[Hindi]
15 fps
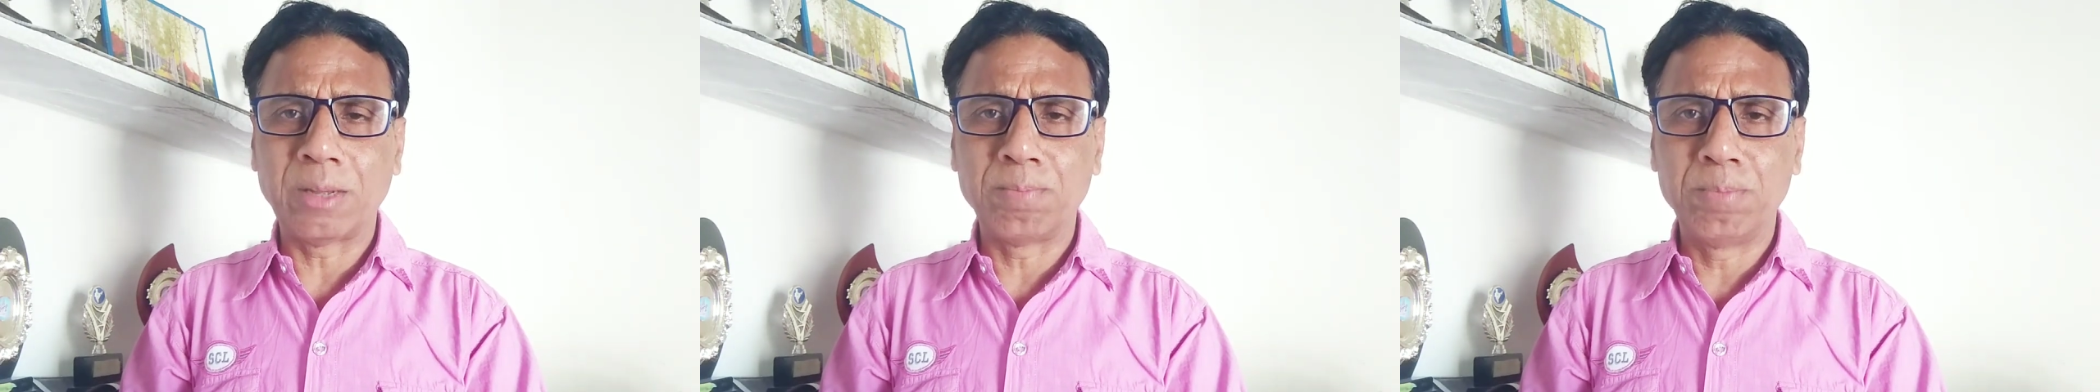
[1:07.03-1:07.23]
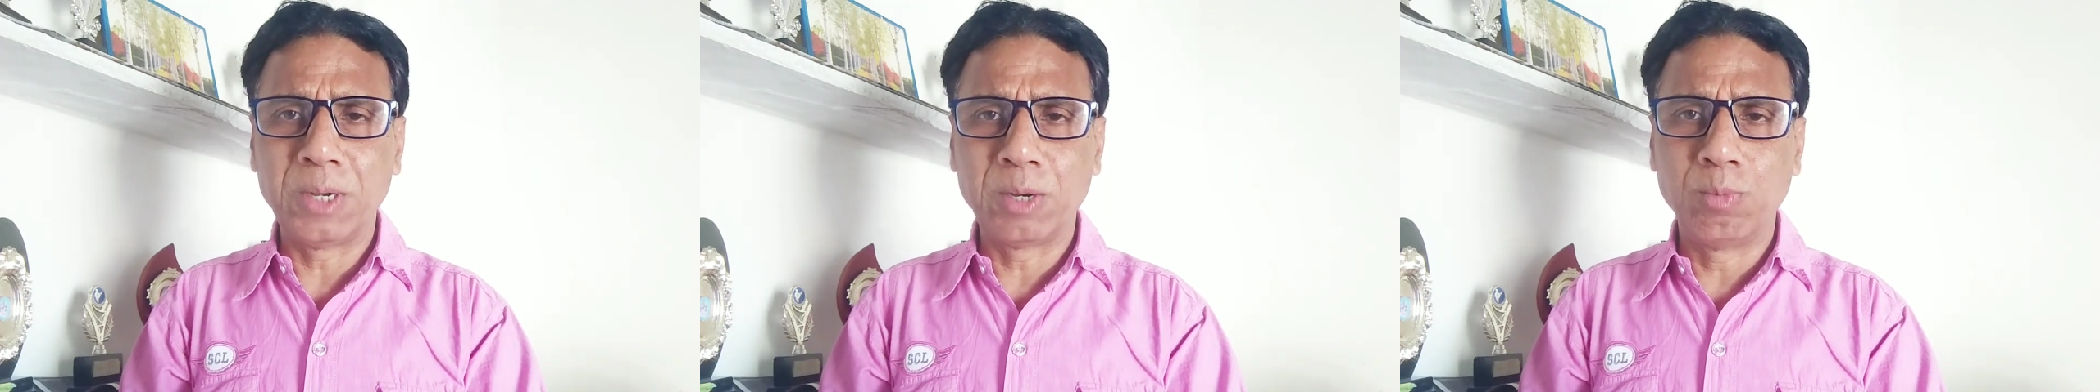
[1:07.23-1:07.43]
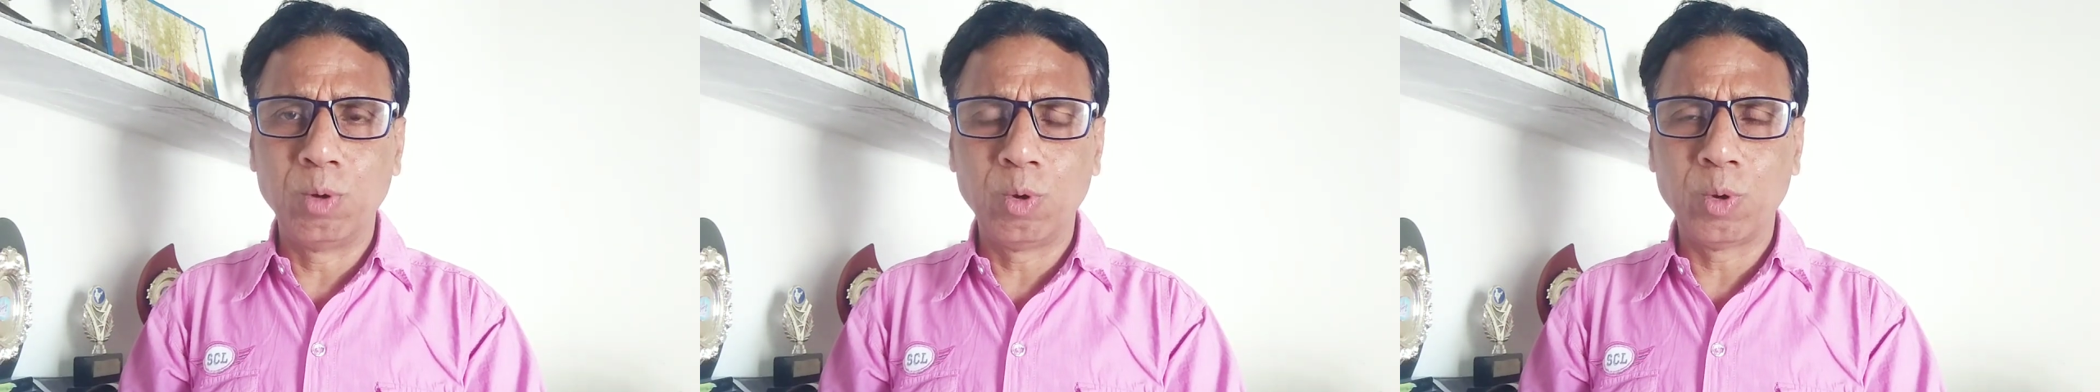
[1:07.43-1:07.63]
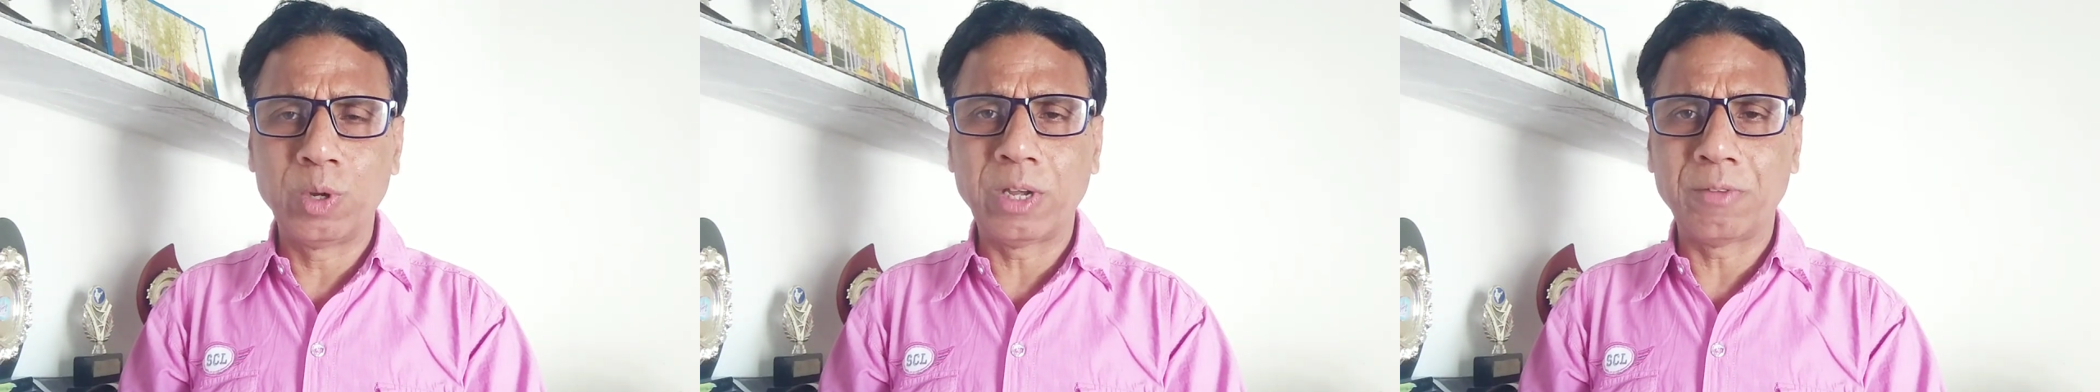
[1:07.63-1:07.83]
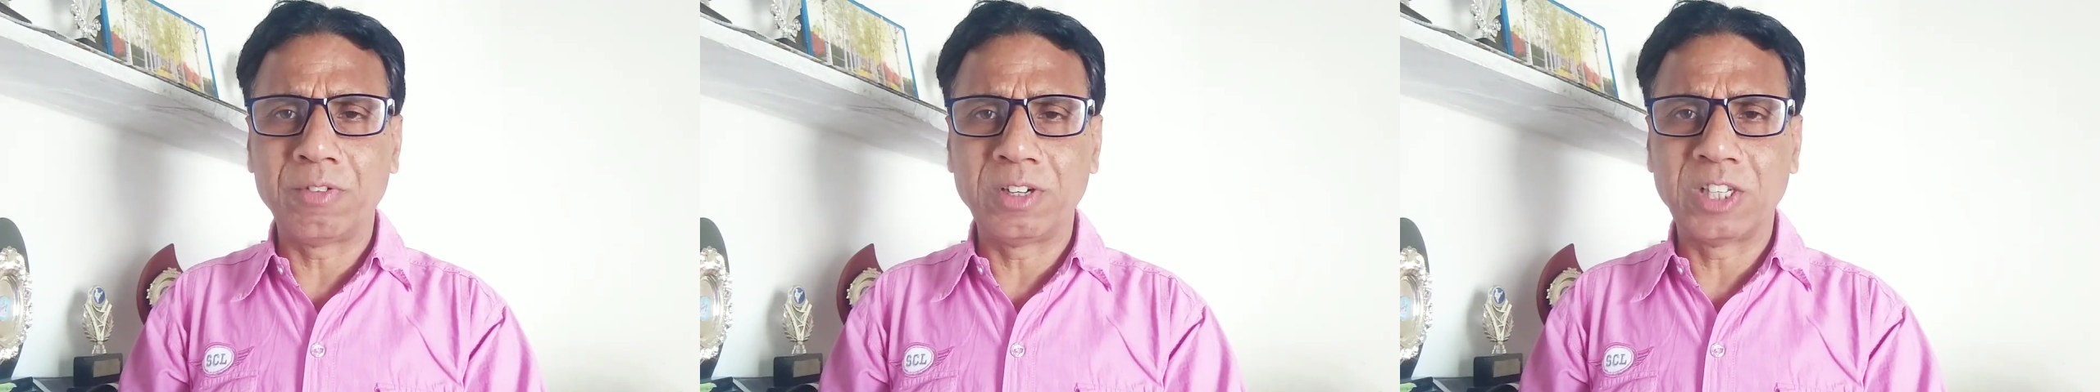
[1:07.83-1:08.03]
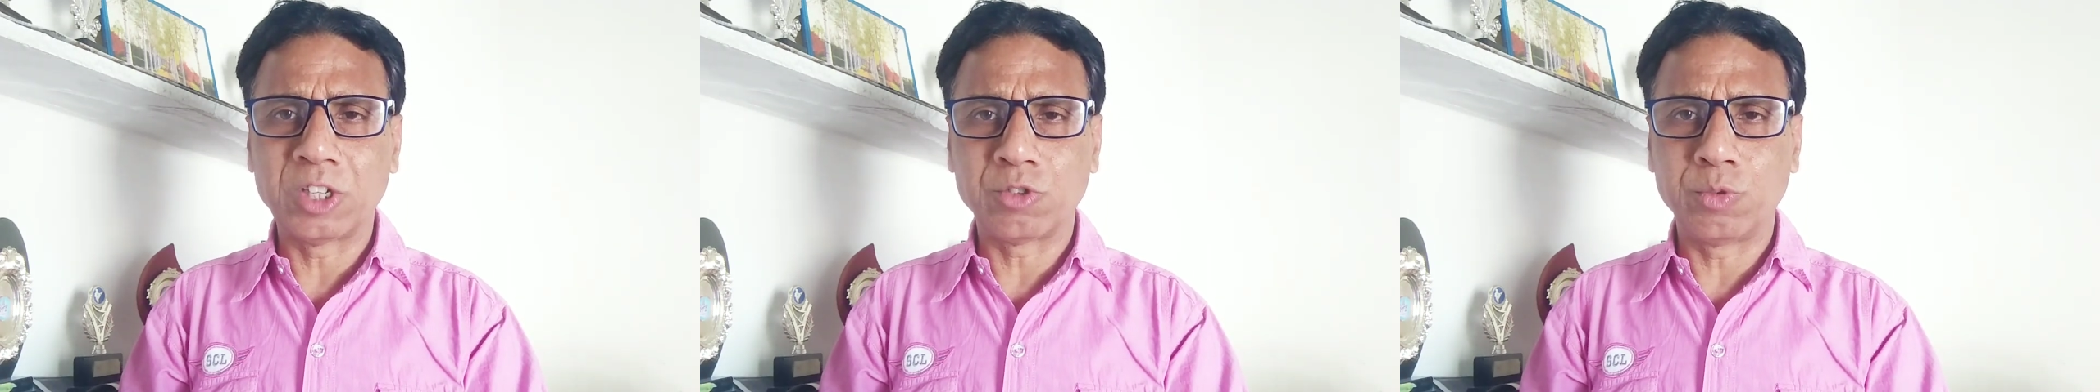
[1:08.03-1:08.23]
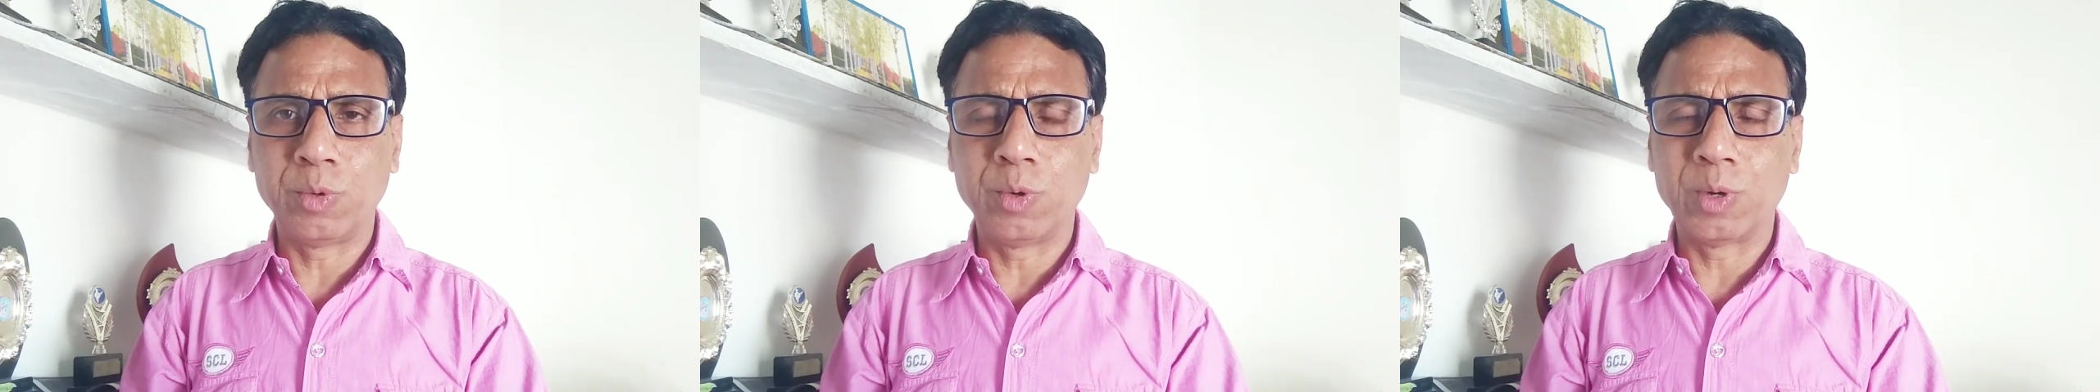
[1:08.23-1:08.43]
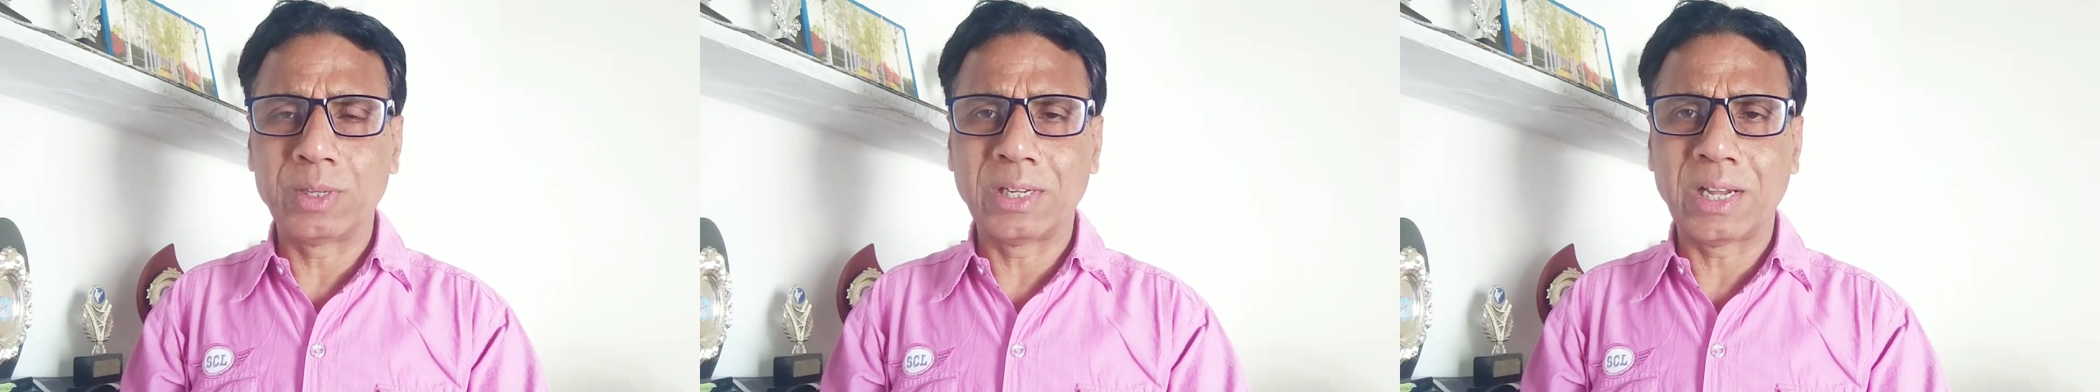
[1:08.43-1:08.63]
द बिग बुल हो या फिर दसवीं
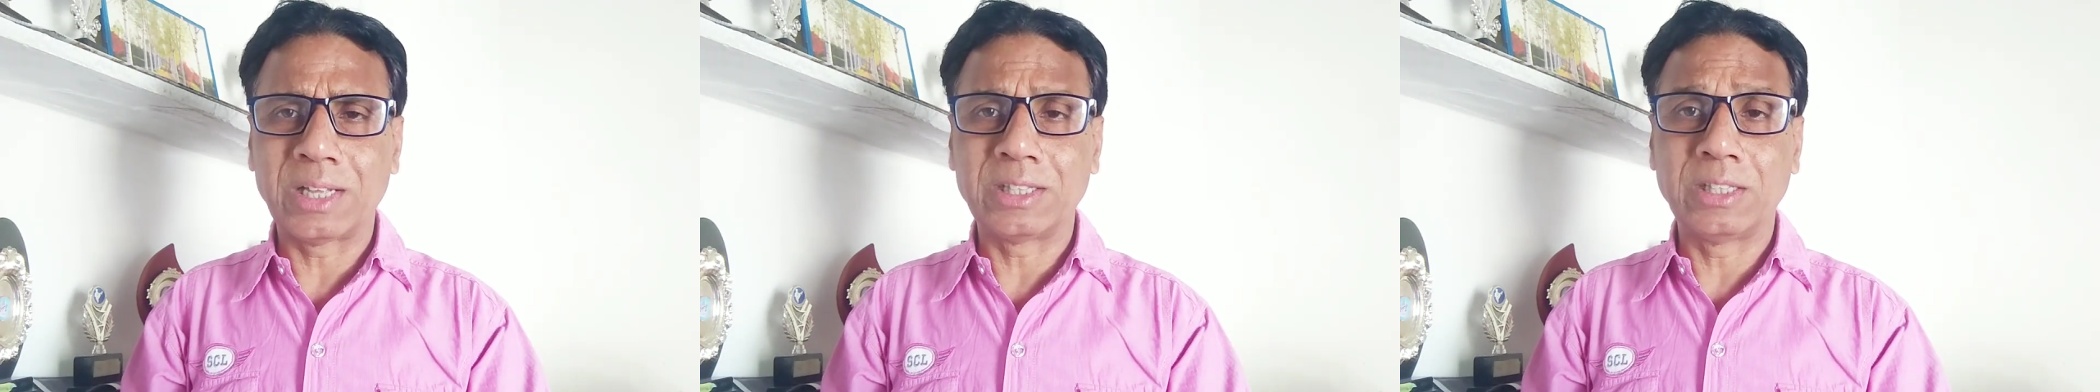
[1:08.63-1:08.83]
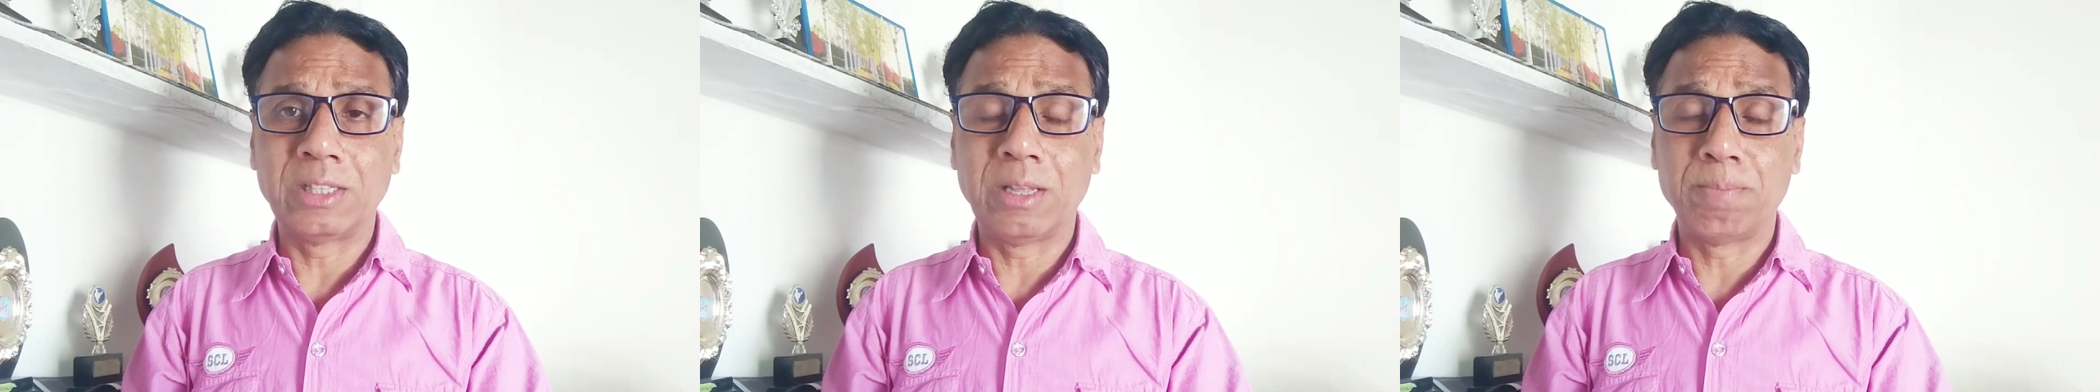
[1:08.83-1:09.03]
हो या